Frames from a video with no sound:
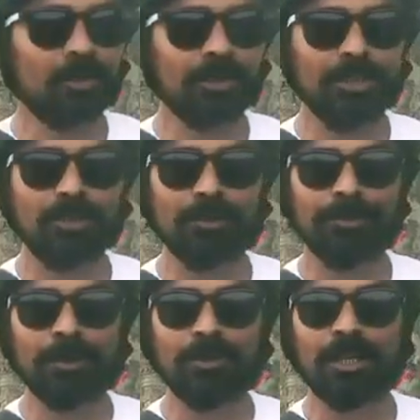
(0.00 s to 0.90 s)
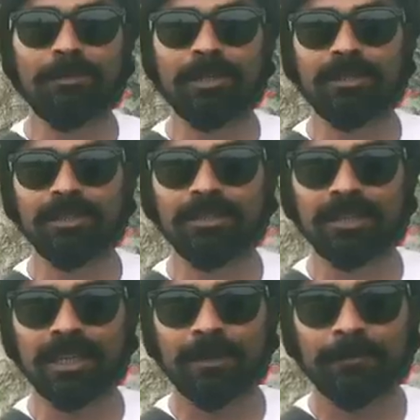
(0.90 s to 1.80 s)
দক্ষিণ চব্বিশ পরগনা নামে একটি
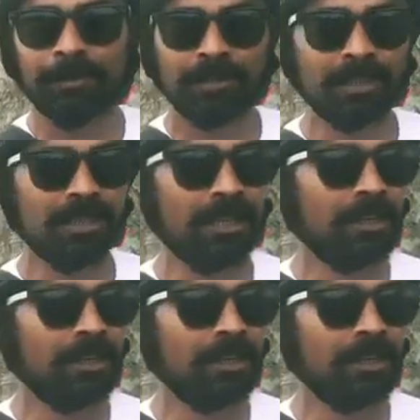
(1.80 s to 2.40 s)
জেলা যেটি